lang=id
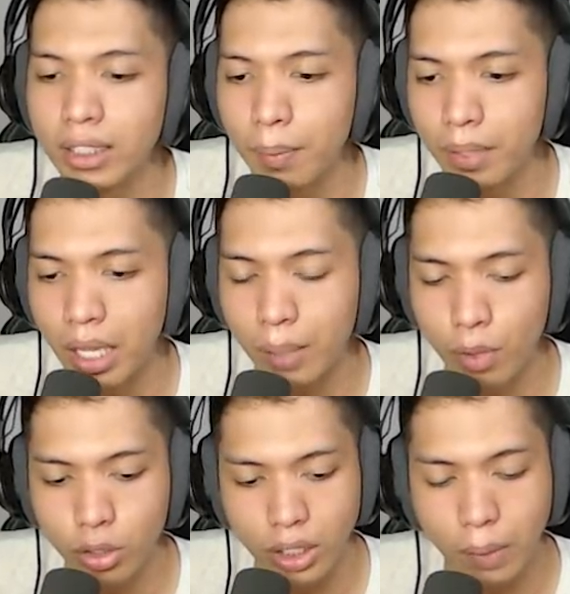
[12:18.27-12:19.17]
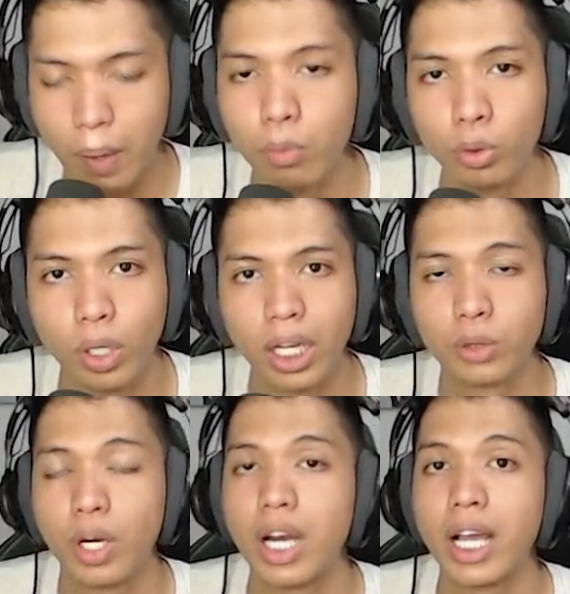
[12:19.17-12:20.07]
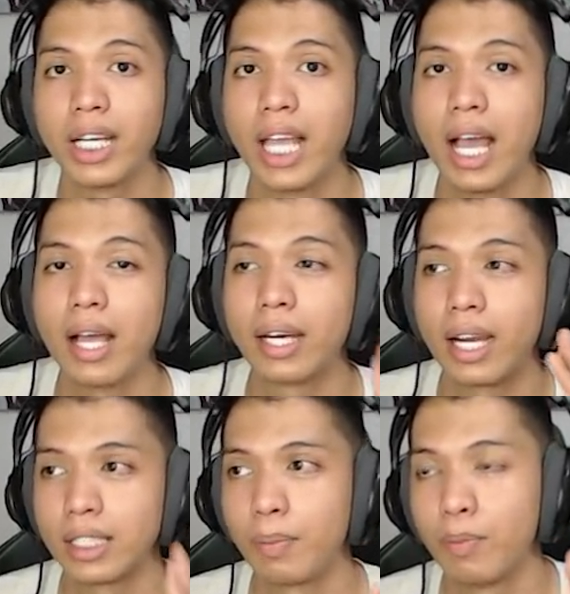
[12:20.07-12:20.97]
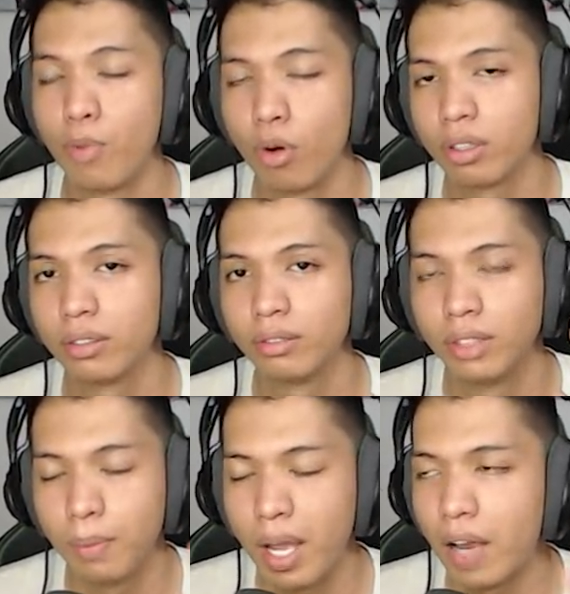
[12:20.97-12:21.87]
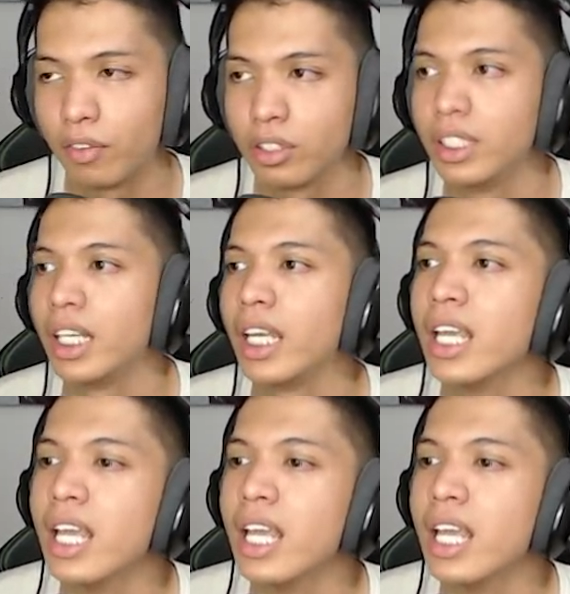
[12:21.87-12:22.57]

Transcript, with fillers: lagi pula juga siapa yang butuh karena sudah ada kan ya recipe book di Minecraft itu sendiri.